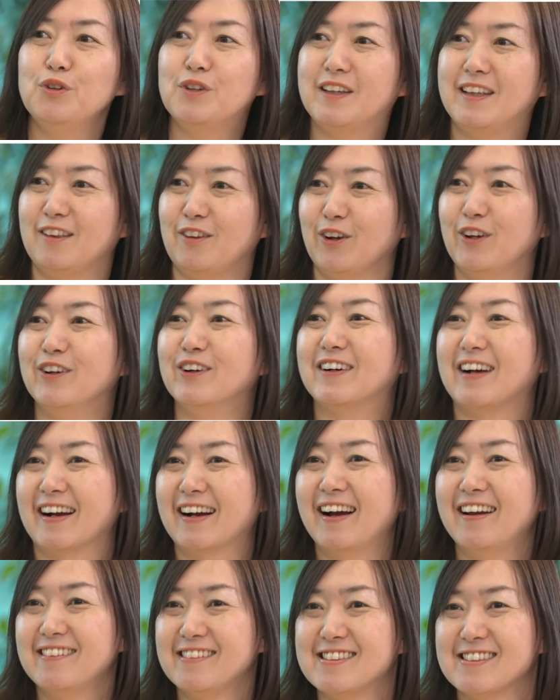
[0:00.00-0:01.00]
気というか
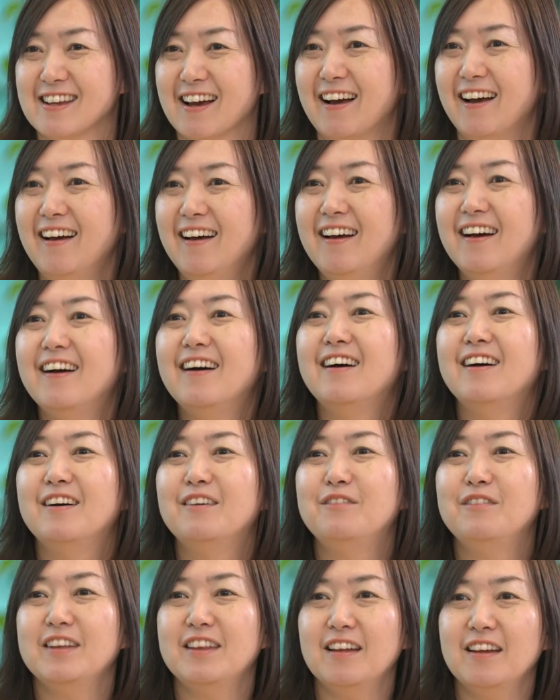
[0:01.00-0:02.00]
カルチャー
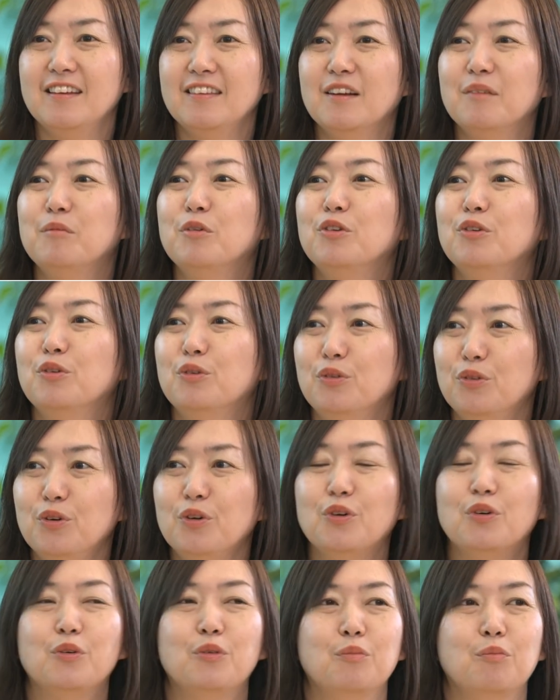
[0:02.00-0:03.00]
みたいなもの
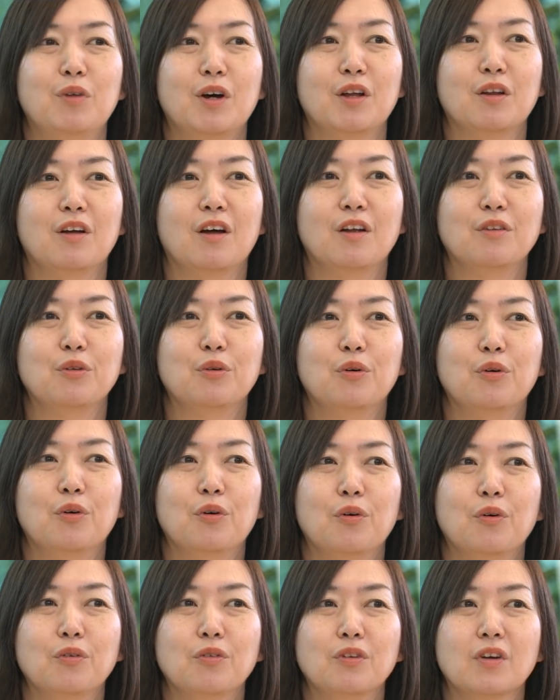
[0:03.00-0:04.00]
を、まあ、あ
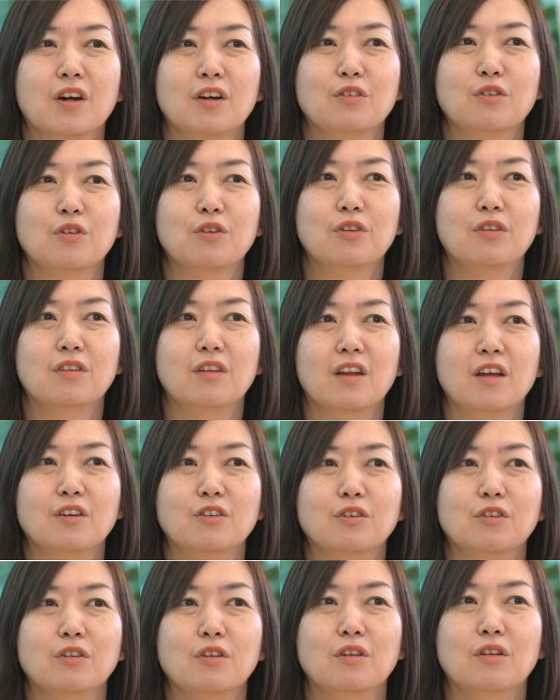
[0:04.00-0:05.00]
のしっかり作ってい
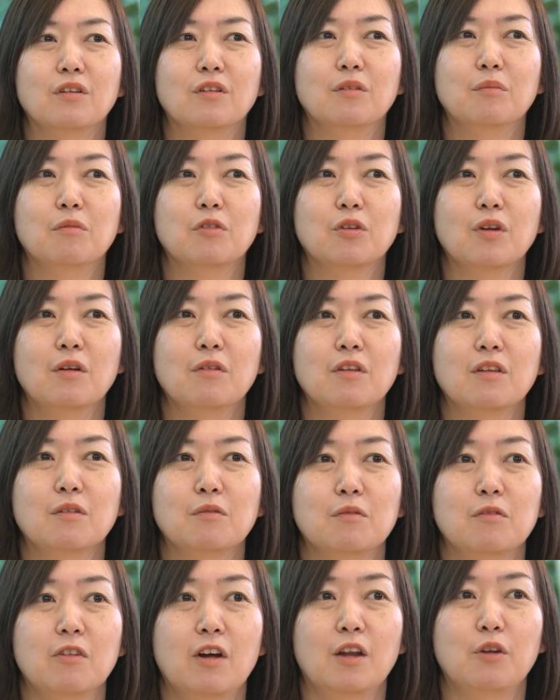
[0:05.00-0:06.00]
くそれ
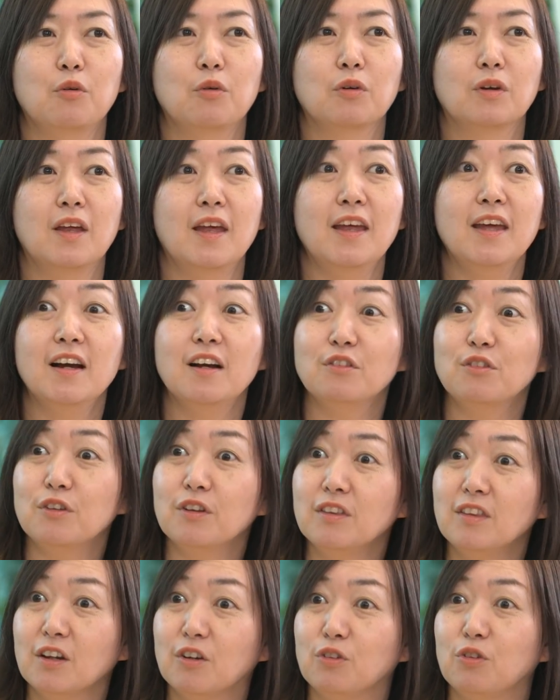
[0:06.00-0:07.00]
あの経営が
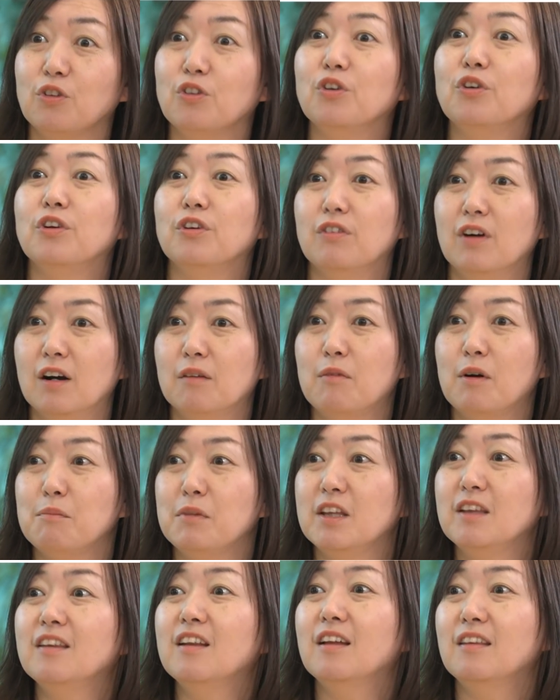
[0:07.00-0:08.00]
作っていくというよりは、まあ、
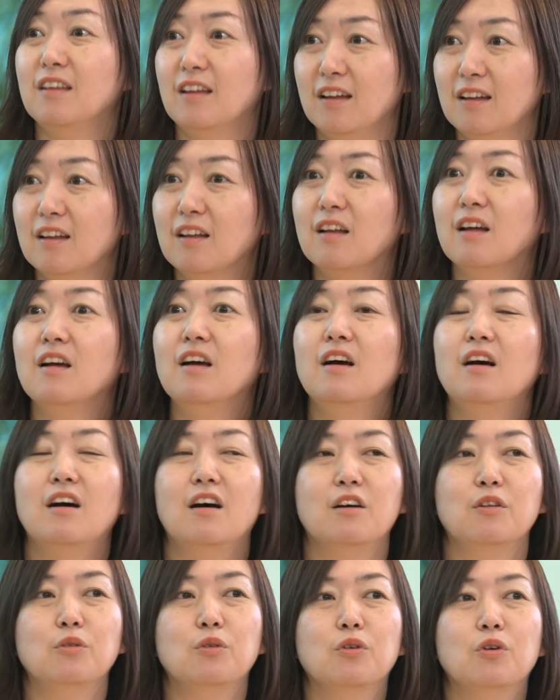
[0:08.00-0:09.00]
みんなで、
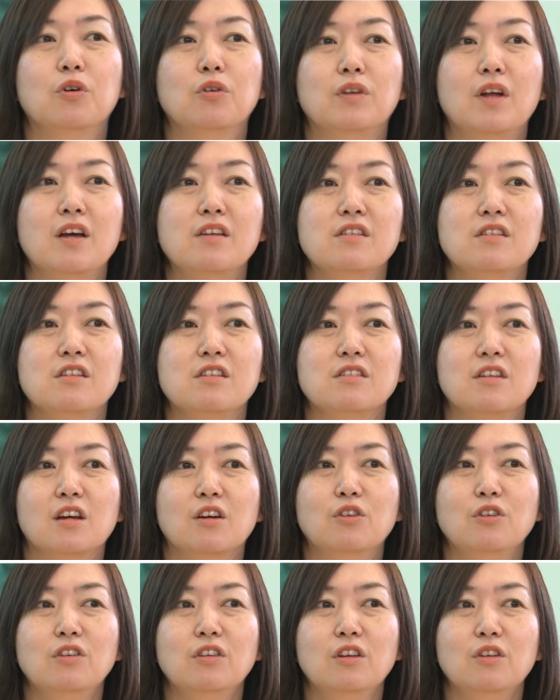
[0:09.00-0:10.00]
あの大事にしてい
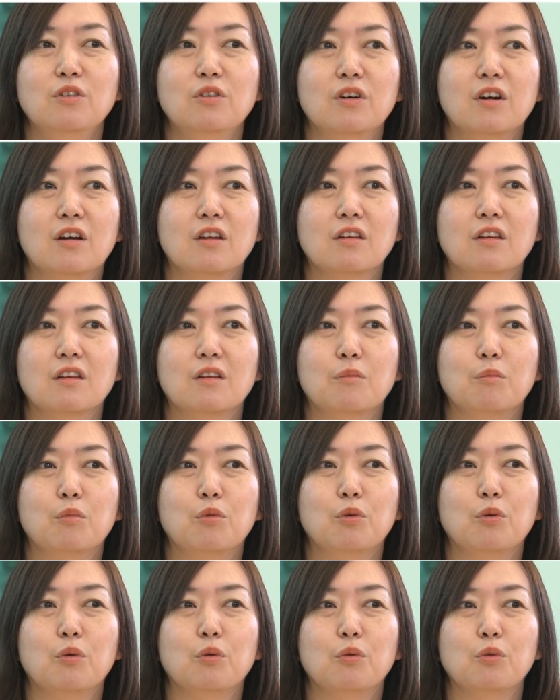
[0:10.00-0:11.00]
くっていうのが、
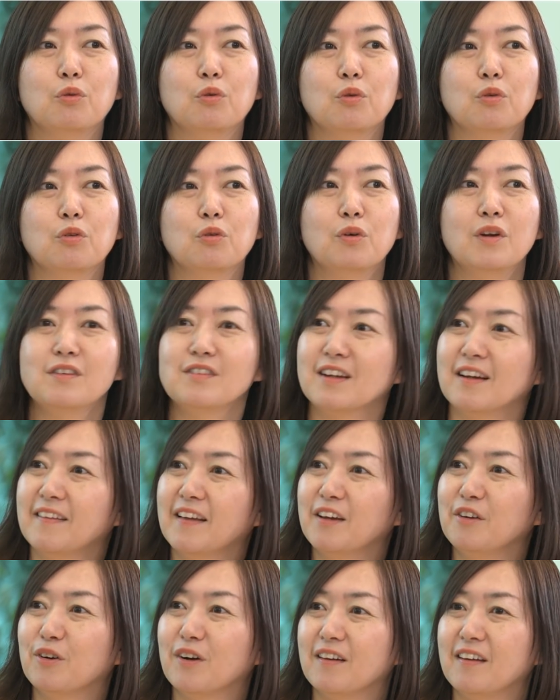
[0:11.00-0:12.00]
もう本当それしか
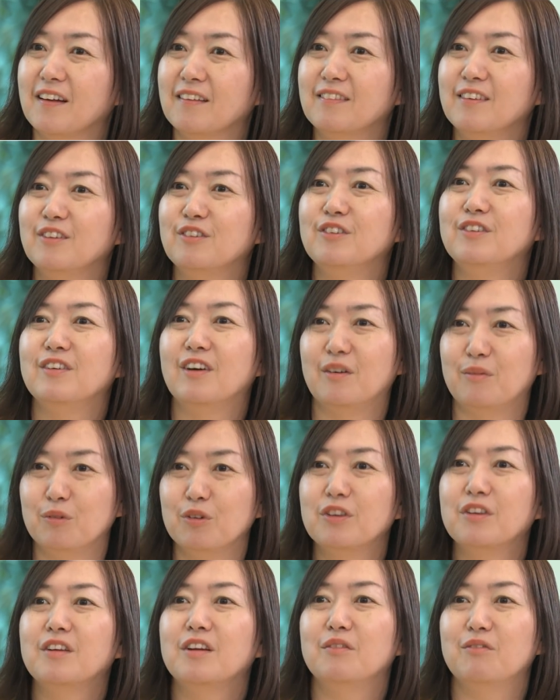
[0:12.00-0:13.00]
ないのかなっていうふうには
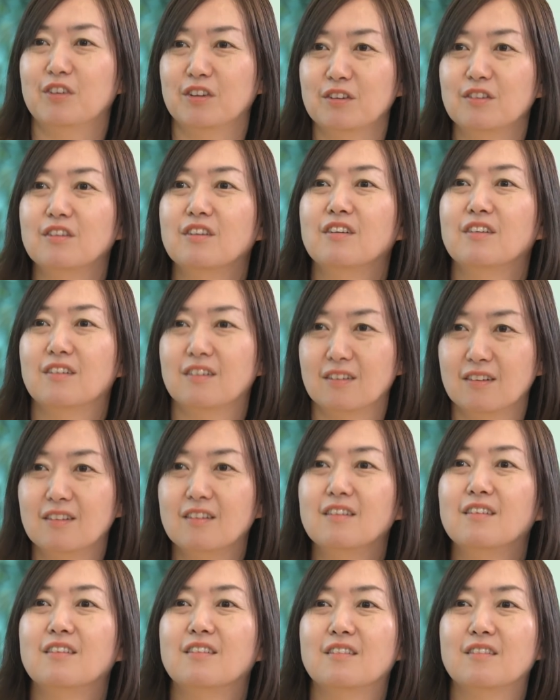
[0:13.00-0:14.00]
思っています。
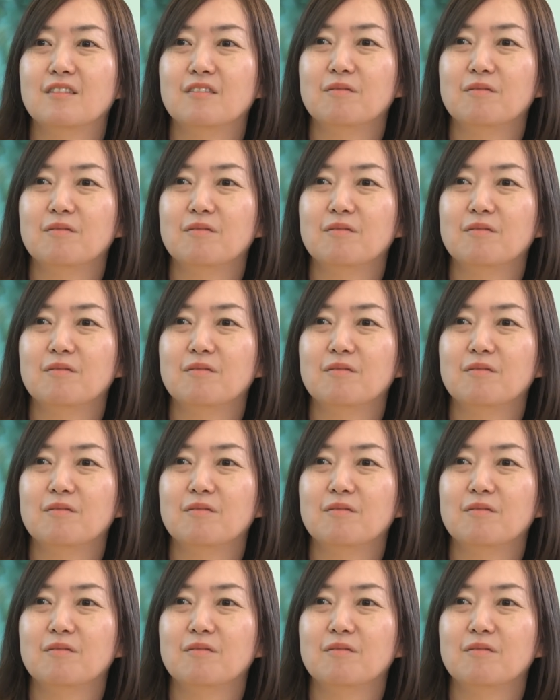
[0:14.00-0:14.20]
なんか多